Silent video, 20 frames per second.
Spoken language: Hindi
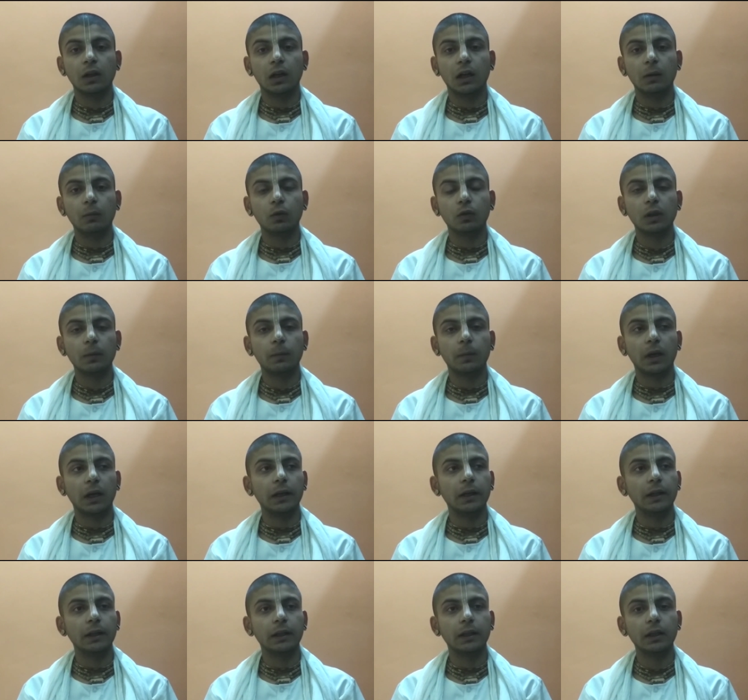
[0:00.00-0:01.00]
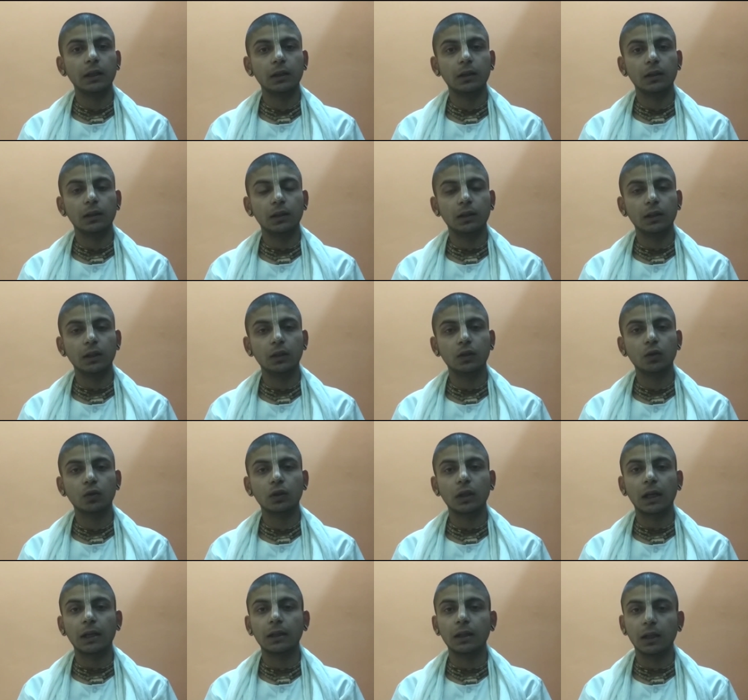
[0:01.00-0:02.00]
हम उसे पाने के लिए जो
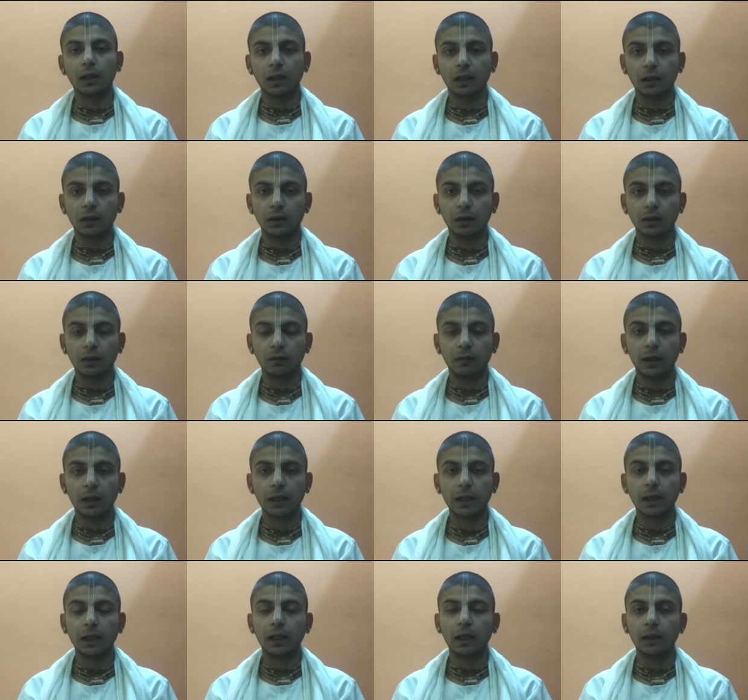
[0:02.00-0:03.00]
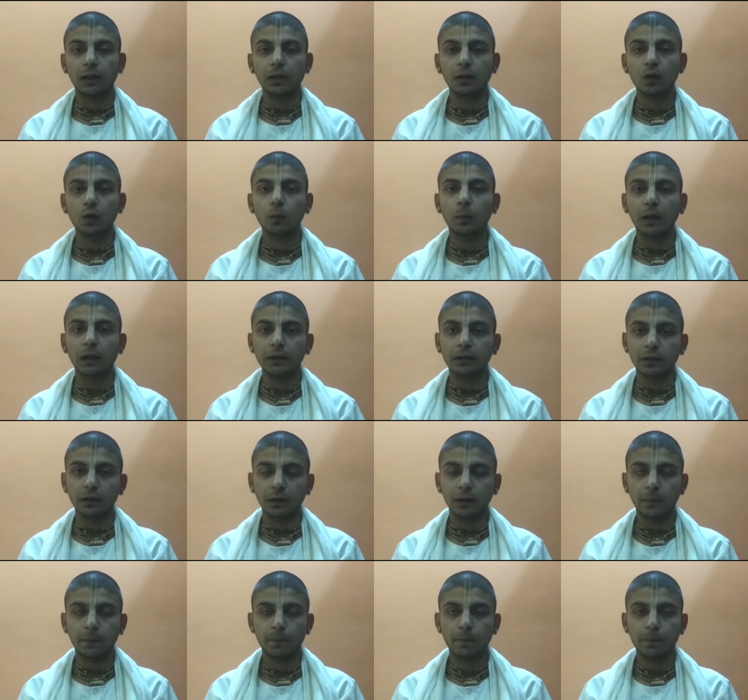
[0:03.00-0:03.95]
साधना करते हैं वह कहलाती है उपासना